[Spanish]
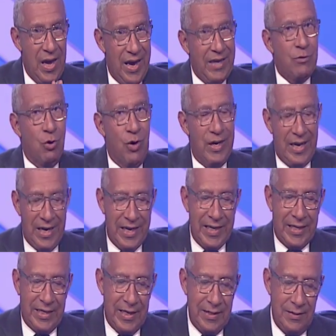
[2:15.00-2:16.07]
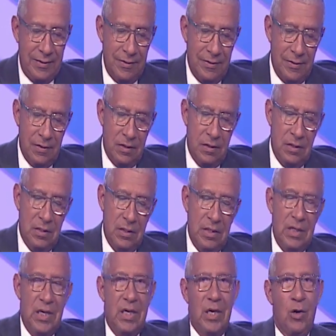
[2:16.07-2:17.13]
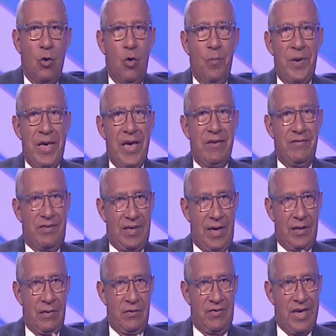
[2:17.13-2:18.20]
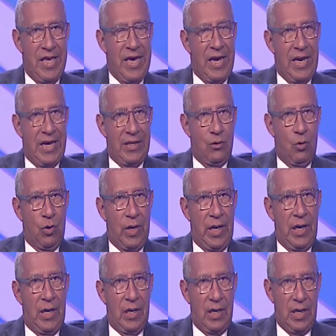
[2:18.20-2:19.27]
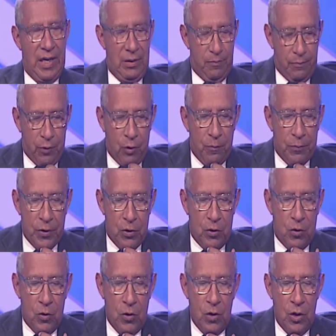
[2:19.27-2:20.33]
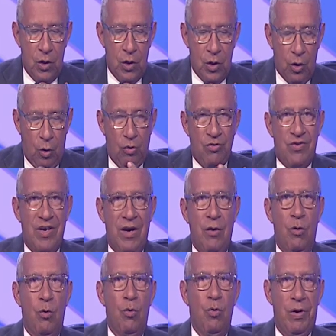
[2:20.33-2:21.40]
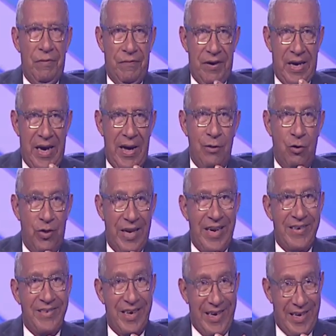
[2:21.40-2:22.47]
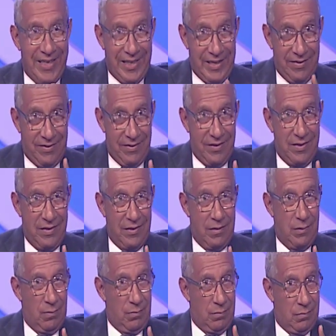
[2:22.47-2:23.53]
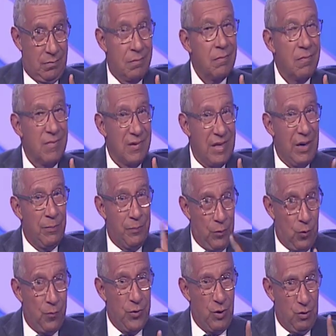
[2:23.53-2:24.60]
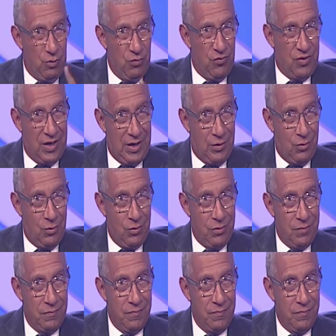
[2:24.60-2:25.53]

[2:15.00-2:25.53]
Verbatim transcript: Estos analistas comienzan señalando que el propio Consejo Unificado de las EDES, el propio Consejo,